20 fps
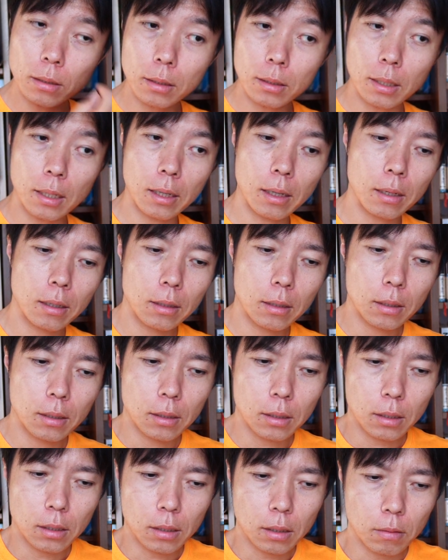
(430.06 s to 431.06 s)
ねで
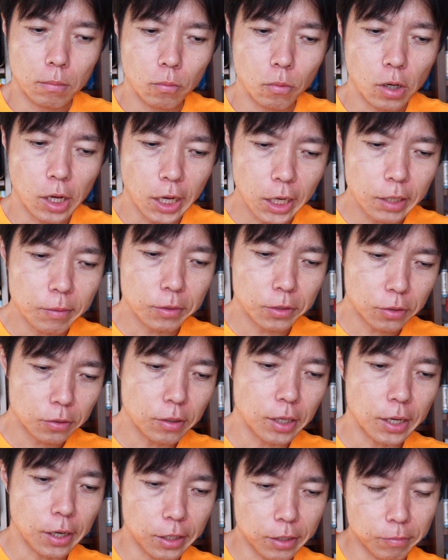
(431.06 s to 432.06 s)
もう入ればす
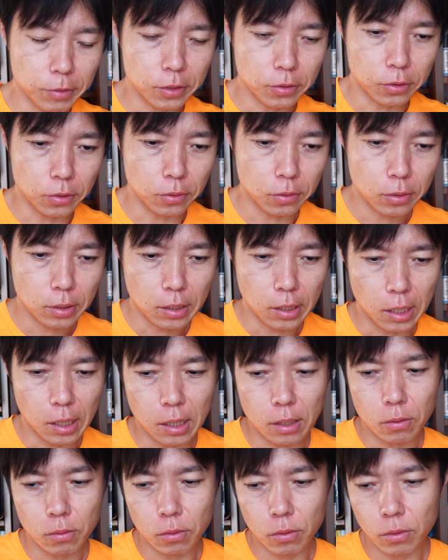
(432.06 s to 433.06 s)
ぐ分かりますよ
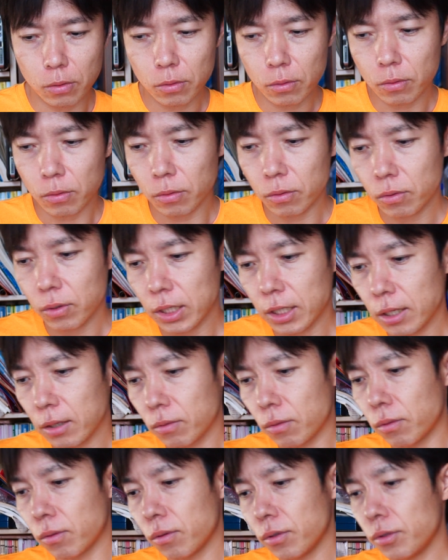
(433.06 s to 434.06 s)
あこのこの家
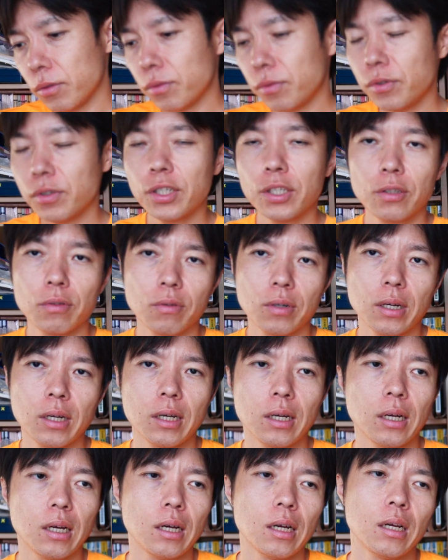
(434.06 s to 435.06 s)
庭こういう雰囲気と
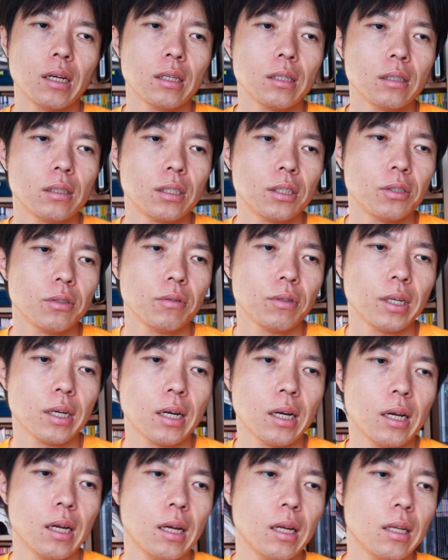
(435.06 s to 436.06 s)
かあ父親
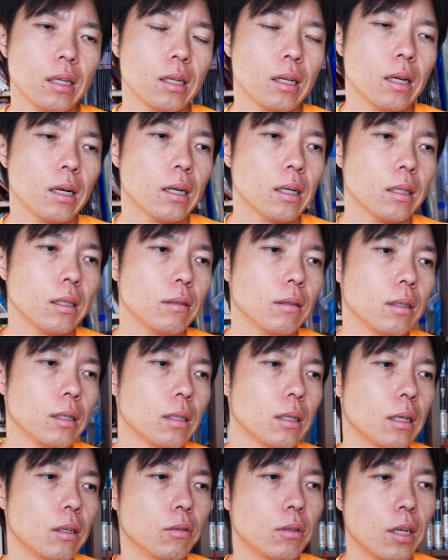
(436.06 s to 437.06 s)
がなんか
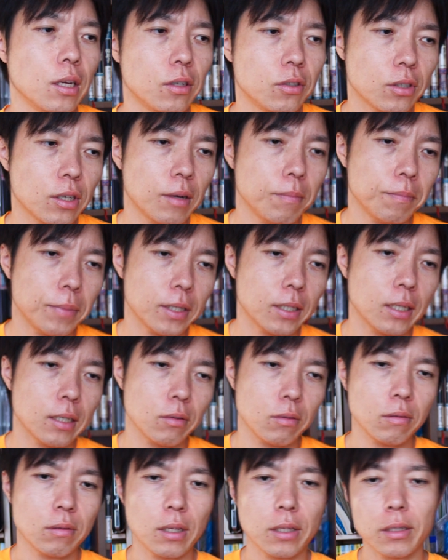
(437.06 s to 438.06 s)
亭主関白な
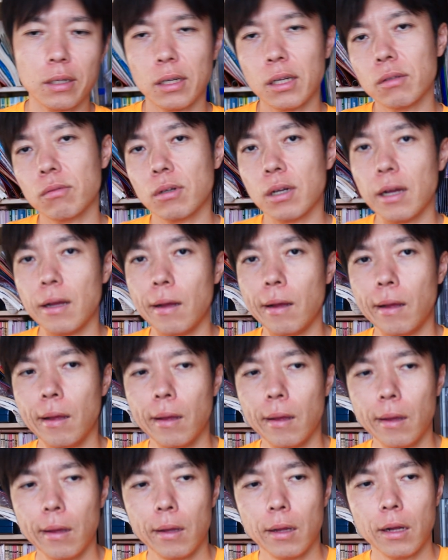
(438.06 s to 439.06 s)
ところなんだなとか
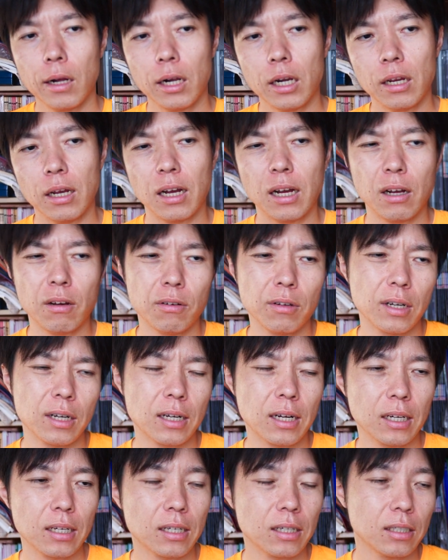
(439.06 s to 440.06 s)
あれ母親
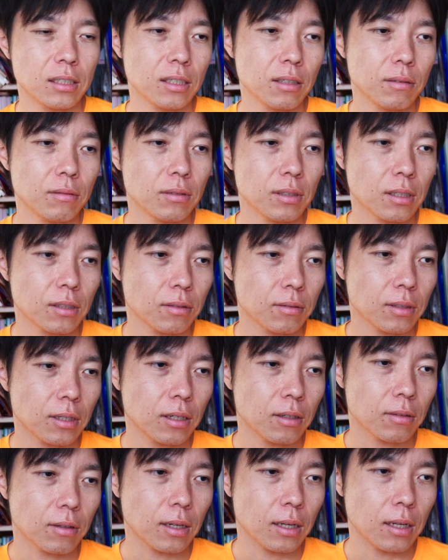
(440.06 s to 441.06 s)
カリカリしてうるさそうだ
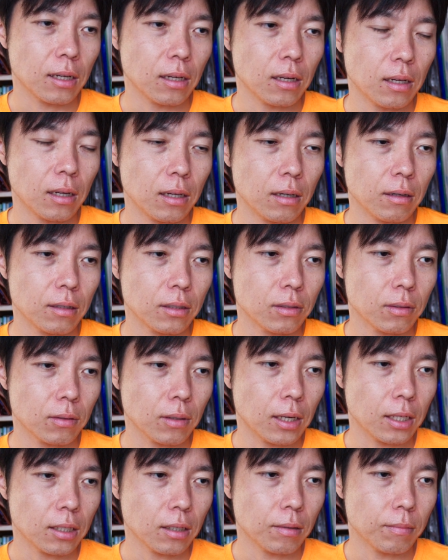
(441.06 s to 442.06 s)
なとかあれはちょっ
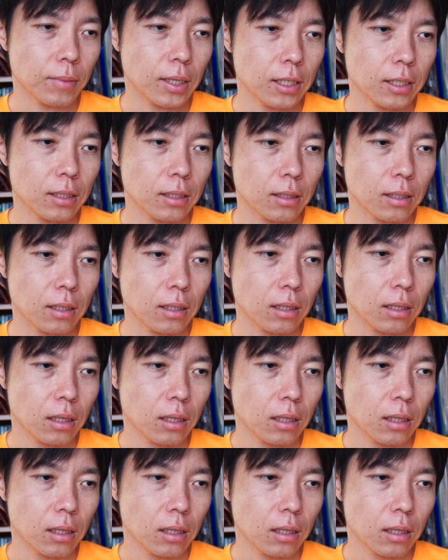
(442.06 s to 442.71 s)
と頭巻いてて